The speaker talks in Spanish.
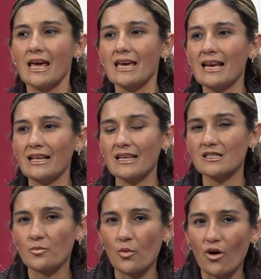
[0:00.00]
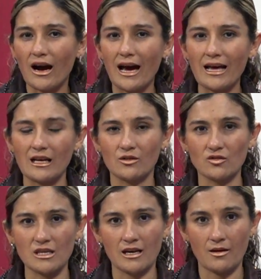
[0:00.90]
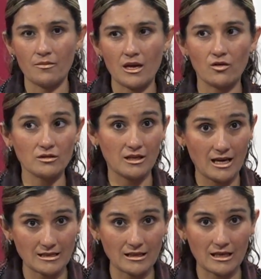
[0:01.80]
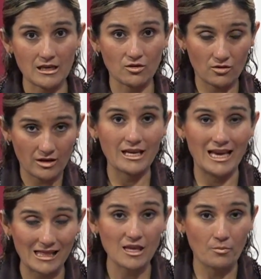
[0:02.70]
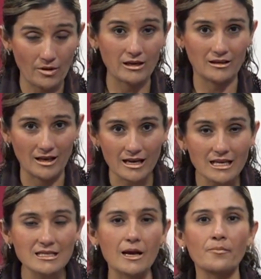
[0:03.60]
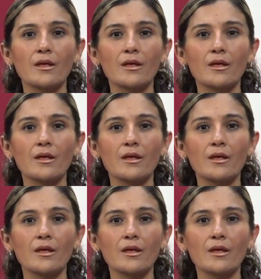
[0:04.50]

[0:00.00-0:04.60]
ir a despojar a tus enemigos de ese territorio que ya te pertenece.